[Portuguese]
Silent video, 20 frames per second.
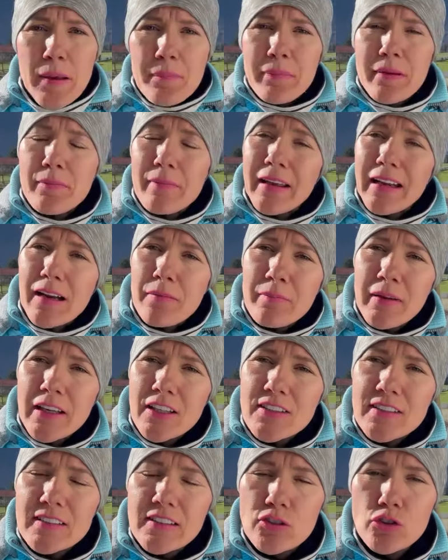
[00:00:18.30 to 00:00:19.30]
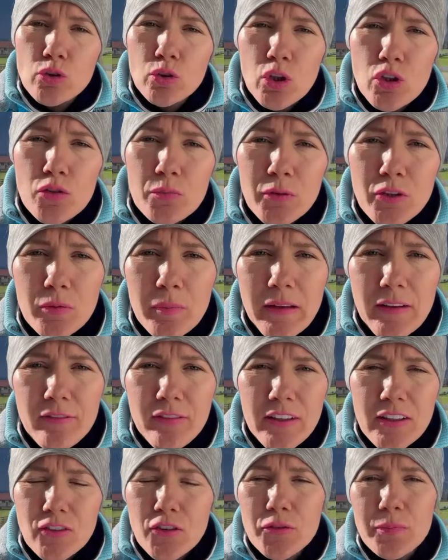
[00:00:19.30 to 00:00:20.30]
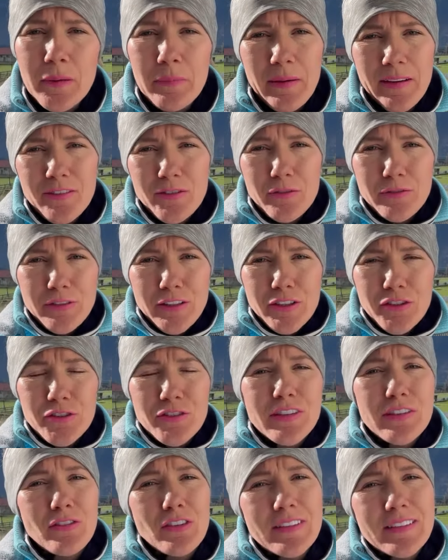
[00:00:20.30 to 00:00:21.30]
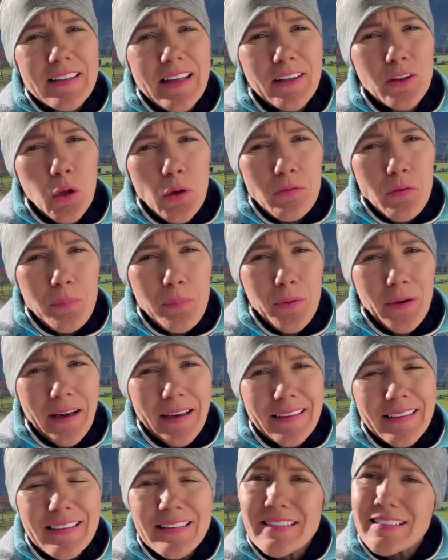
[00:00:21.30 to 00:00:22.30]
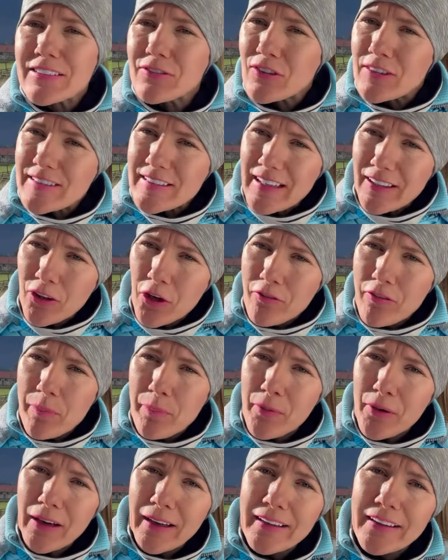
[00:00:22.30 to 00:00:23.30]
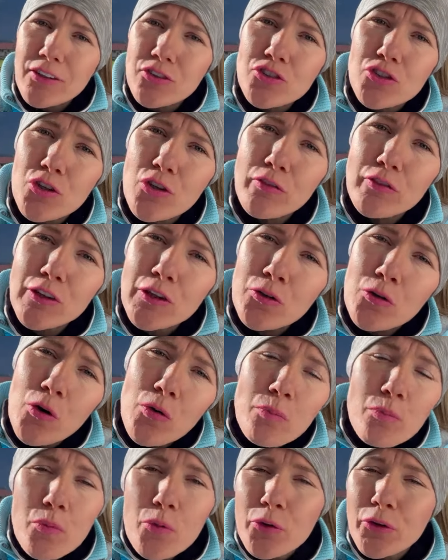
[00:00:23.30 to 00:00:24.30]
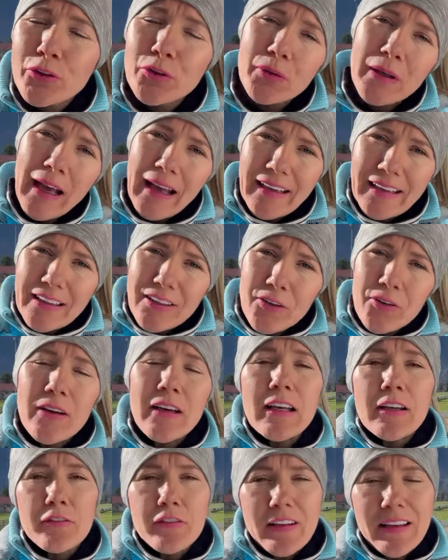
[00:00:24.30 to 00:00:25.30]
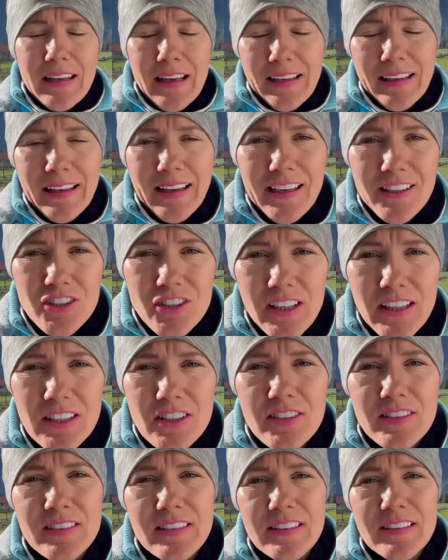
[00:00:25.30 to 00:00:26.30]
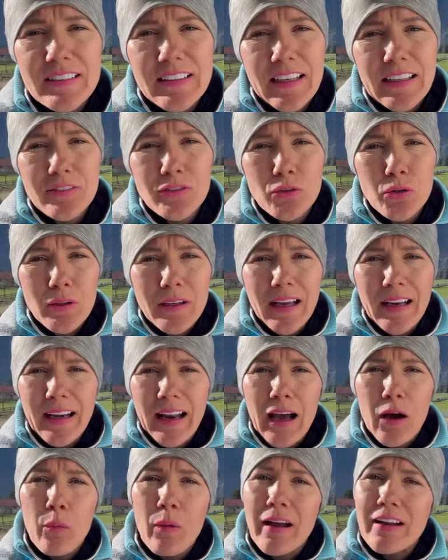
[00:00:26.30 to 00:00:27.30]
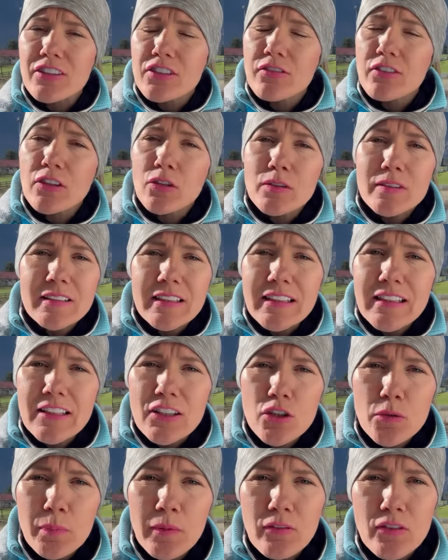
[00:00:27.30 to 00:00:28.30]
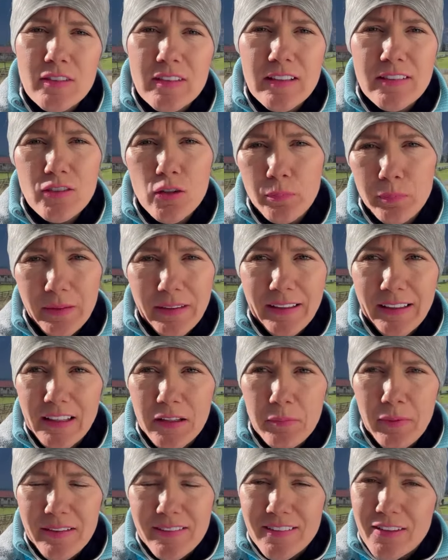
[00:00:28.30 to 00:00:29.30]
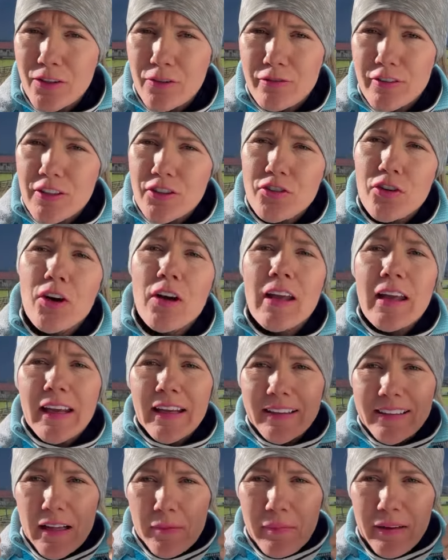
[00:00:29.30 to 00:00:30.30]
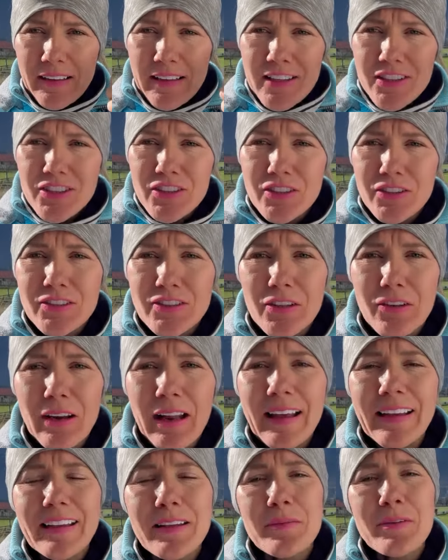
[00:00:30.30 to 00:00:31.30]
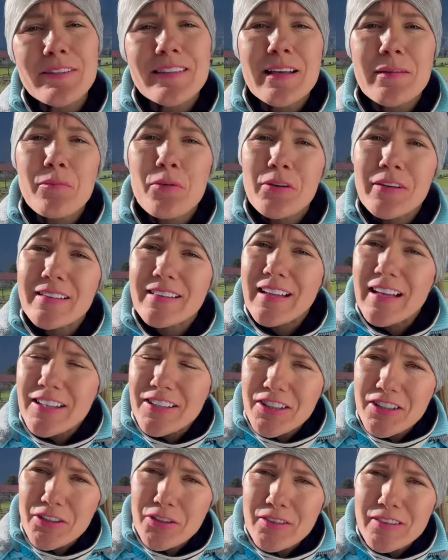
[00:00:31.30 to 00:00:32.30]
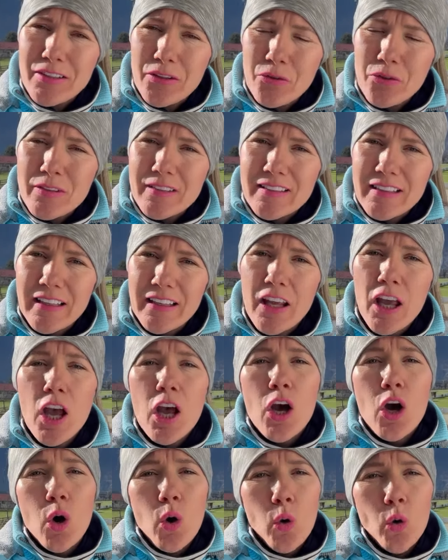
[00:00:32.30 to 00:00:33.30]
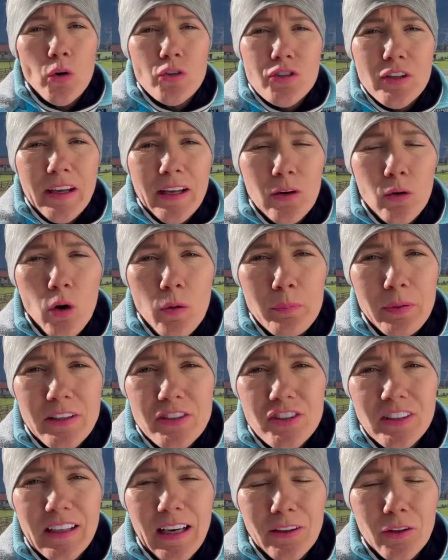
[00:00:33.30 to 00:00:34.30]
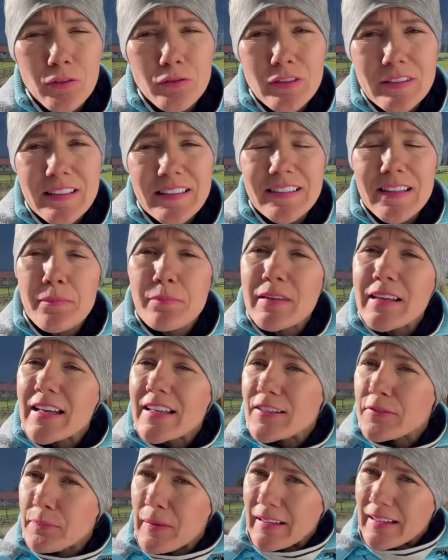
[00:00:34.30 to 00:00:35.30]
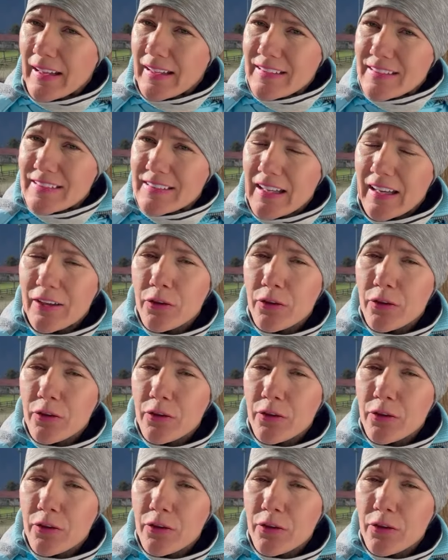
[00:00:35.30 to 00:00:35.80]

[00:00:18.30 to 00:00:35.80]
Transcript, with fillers: Primeiramente, sejam todos muito bem-vindos para mais um vídeo. Se você é novo por aqui, se você é nova por aqui, eu te convido com muito carinho. Fique aqui com a gente, se inscreva no canal, ativem o sininho para vocês não perderem mais nenhum vídeo e também deixem o seu like, meus amores, deixem o seu gostei. Hoje eu quero compartilhar com vocês a minha experiência.